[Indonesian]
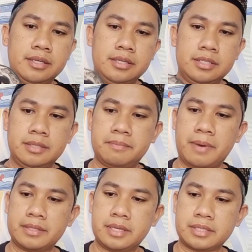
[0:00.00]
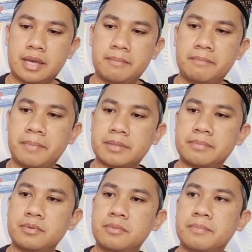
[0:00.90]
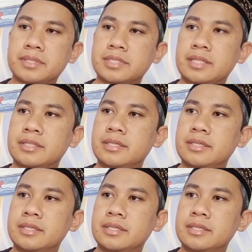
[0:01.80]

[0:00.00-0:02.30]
Ini panjangnya 44 cm.